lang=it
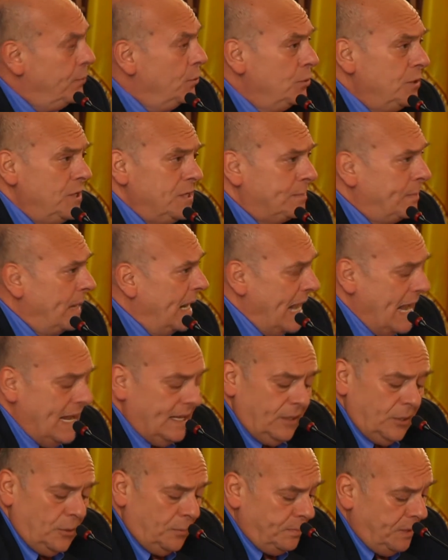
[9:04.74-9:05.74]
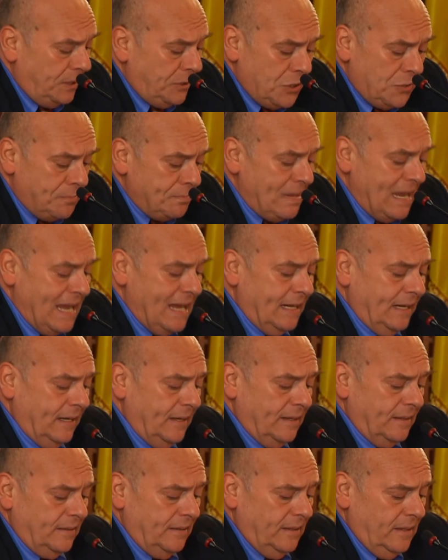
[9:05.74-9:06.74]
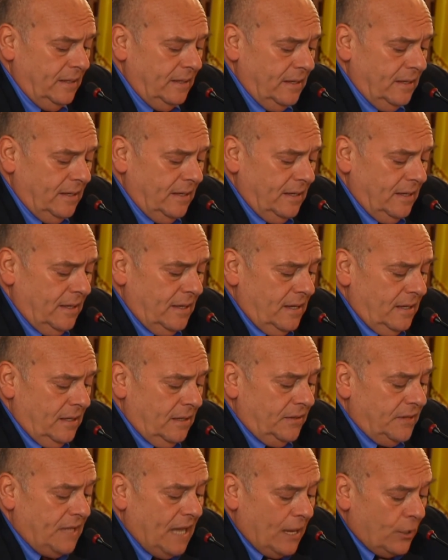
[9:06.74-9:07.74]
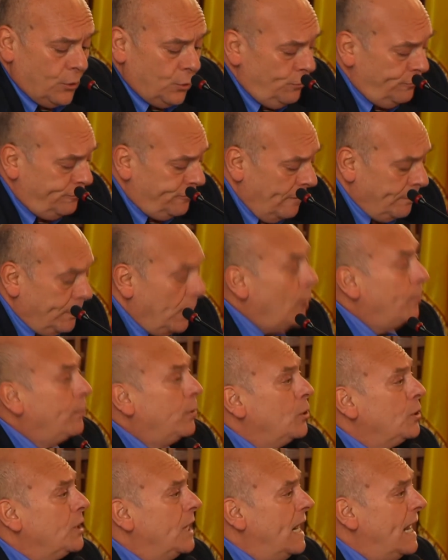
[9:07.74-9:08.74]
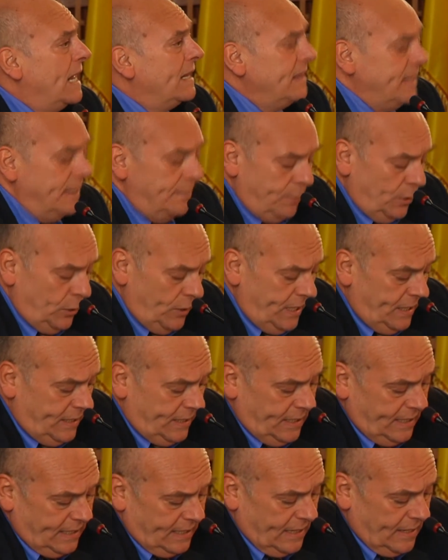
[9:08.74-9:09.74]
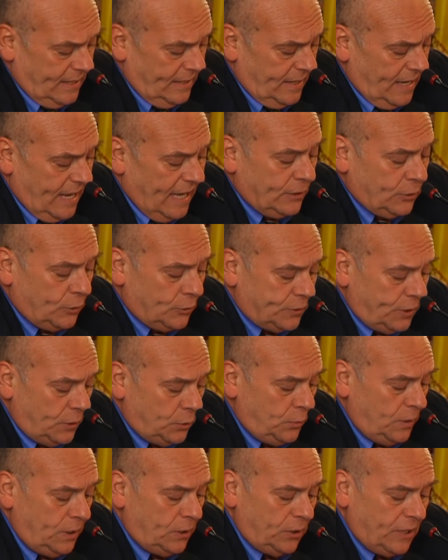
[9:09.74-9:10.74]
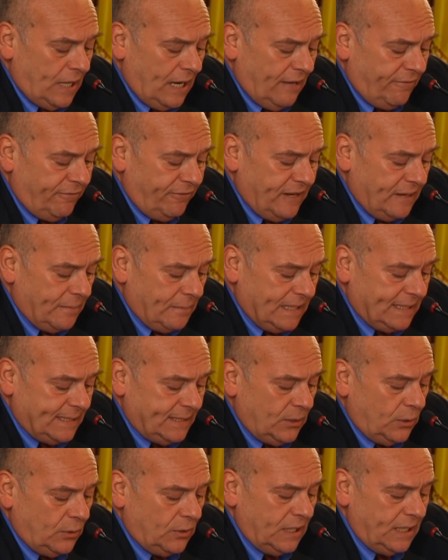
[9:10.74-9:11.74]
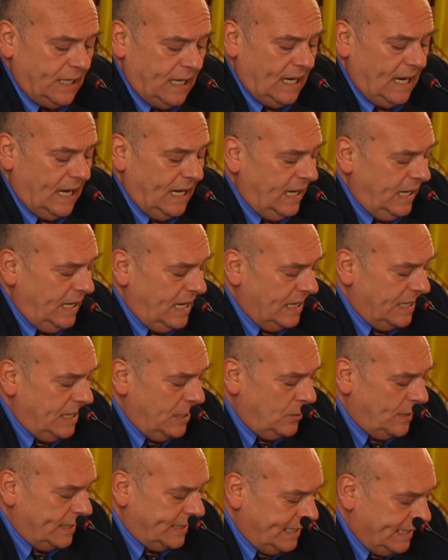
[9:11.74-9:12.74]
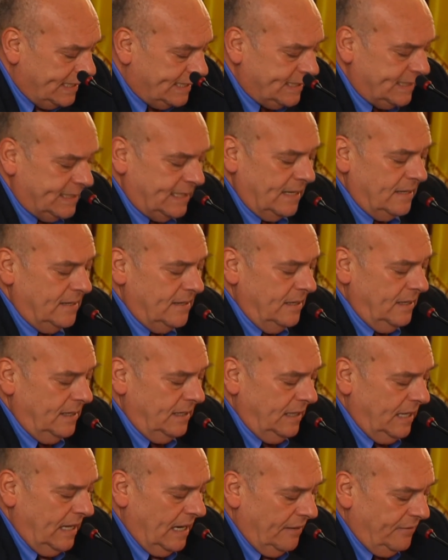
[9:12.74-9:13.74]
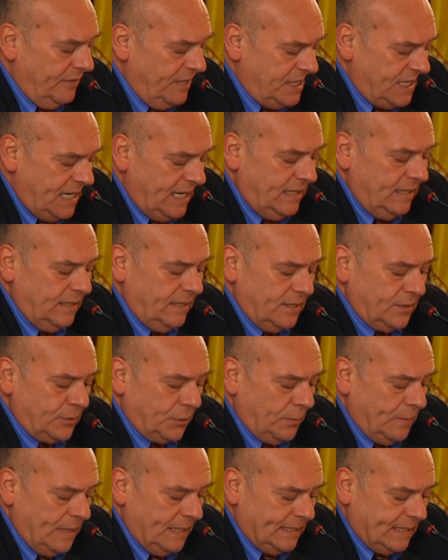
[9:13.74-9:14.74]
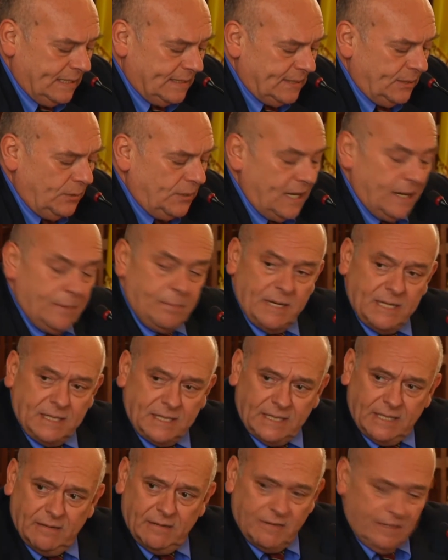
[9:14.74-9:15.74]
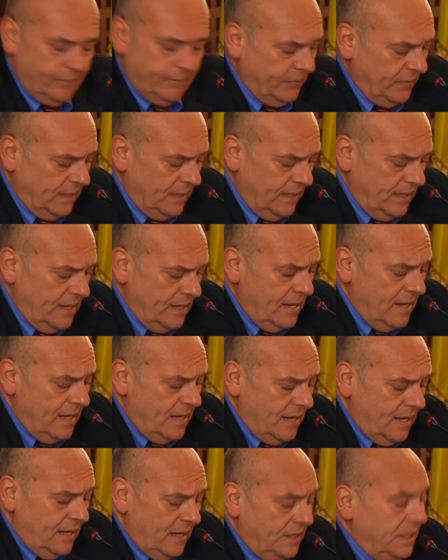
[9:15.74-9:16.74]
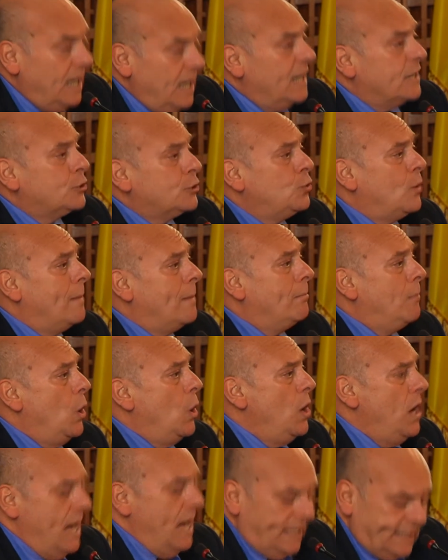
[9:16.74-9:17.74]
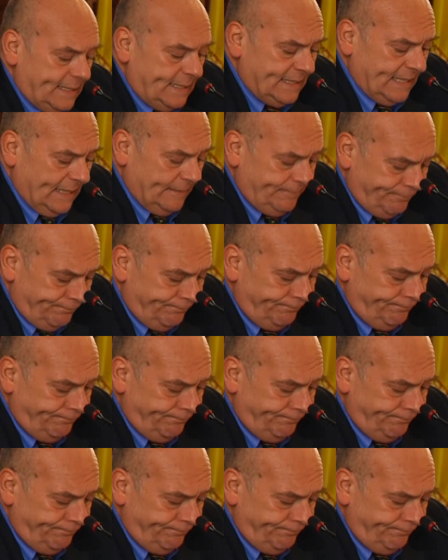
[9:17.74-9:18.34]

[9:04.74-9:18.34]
più disparati opinion maker, da ruffa popolo dell'antipolitica, è costituito dall'affermazione della inadeguatezza della vigente strumentazione repressiva, della sua mollezza.